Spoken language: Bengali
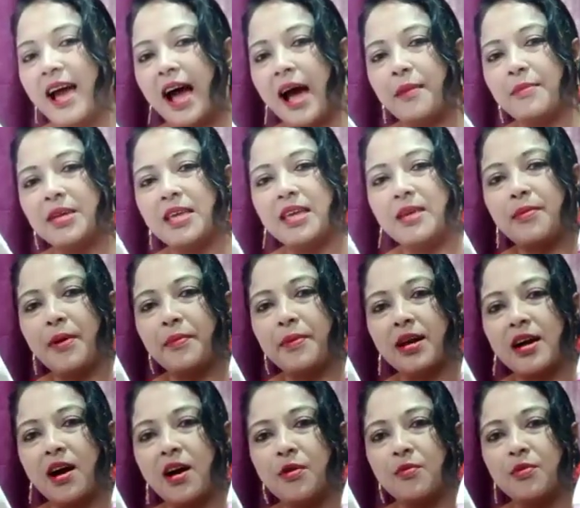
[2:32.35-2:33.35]
আমি কিভাবে
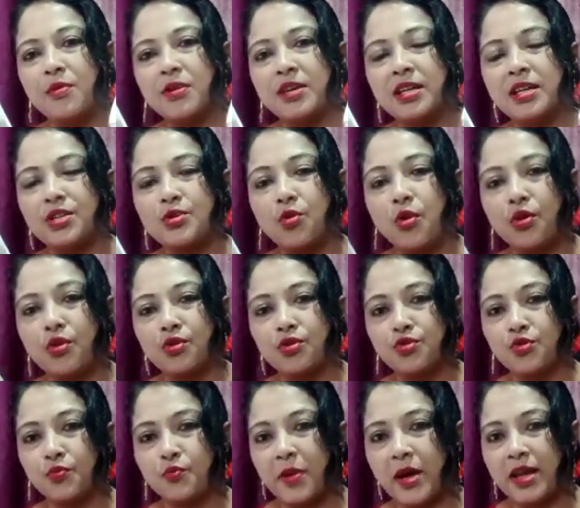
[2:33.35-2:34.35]
খাওয়াবো কি সহজ
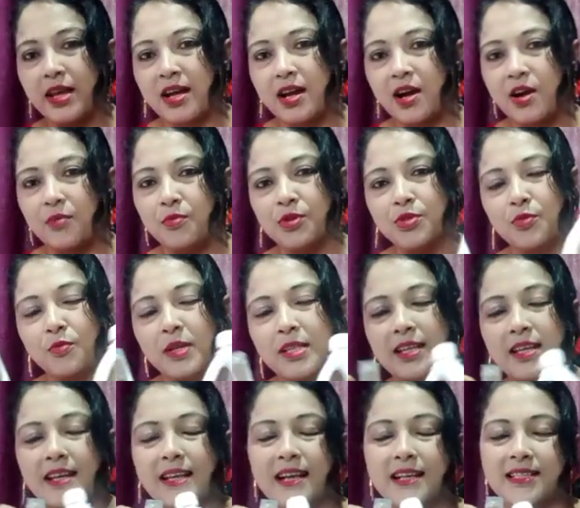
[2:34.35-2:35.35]
উপায়ে খাওয়াবো
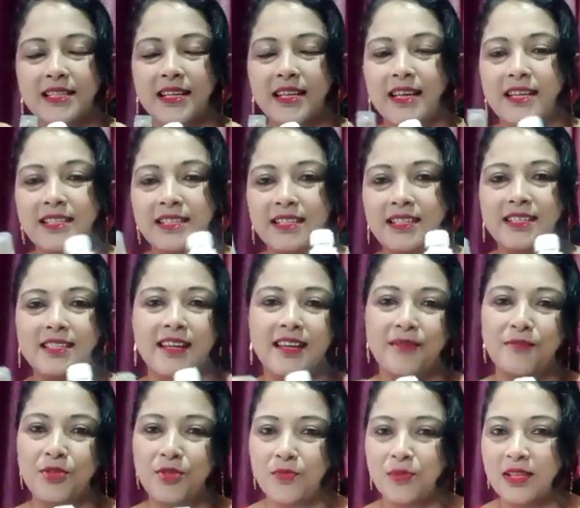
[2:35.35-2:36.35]
তোমাদেরকে আজকে এই জিনিসটাই
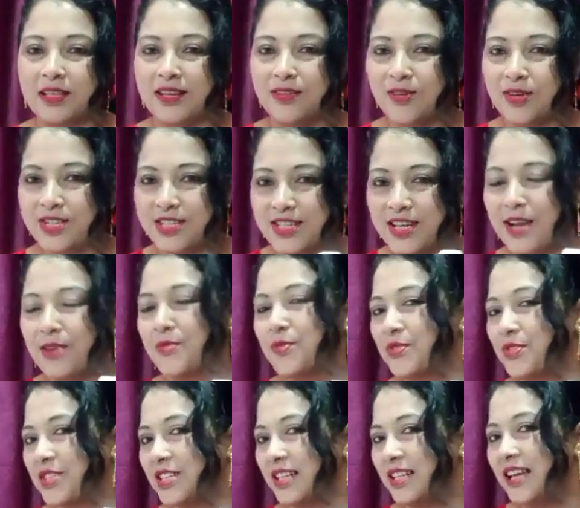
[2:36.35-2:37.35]
আমি তোমাদেরগুলোকে শেয়ার
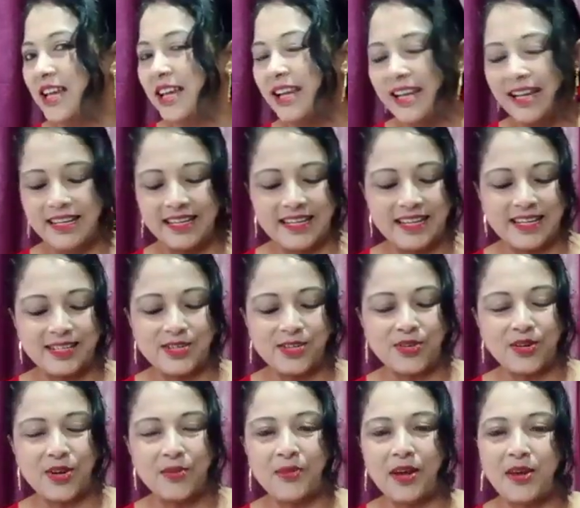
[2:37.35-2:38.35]
করছি ঠিক আছে
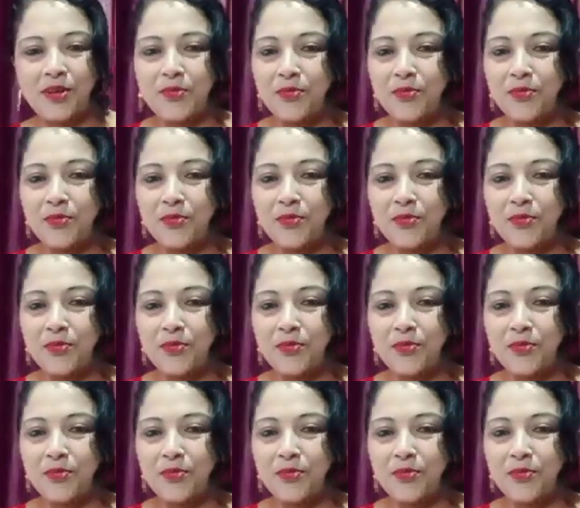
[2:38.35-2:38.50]
সোনা ভাই